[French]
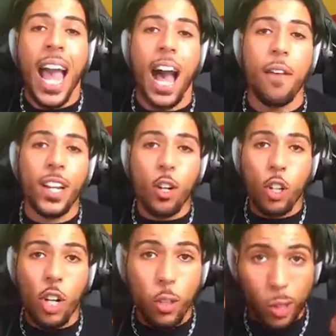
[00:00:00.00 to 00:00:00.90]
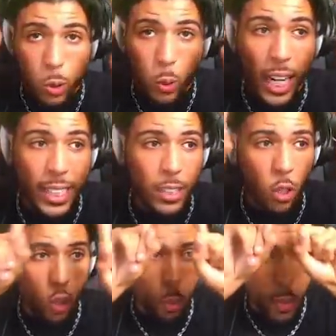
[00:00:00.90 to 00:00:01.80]
avec le code Sukadis
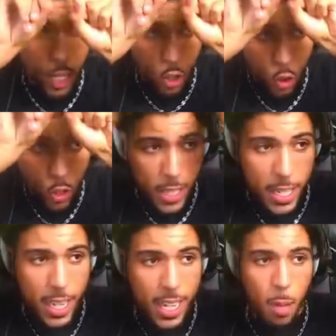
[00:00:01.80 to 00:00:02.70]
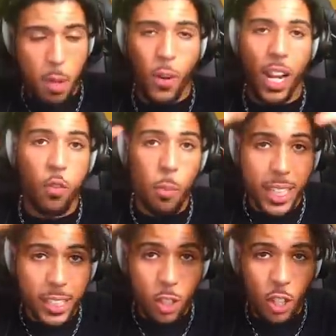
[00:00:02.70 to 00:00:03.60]
10 que je mets juste ici les amis voilà vous
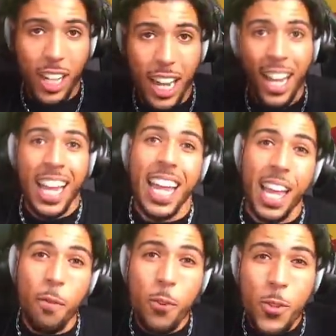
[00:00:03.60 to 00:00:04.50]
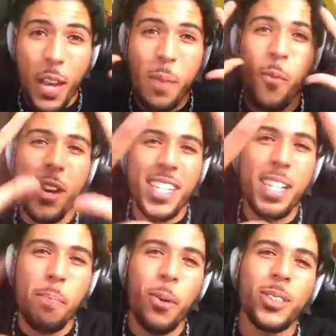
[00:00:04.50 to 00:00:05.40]
mettez ce code là et vous aurez moins
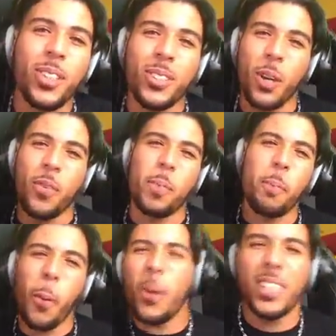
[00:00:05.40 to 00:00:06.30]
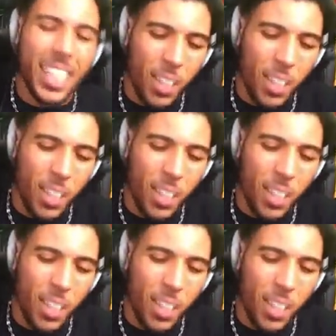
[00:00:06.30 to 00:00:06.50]
10% sur votre prochaine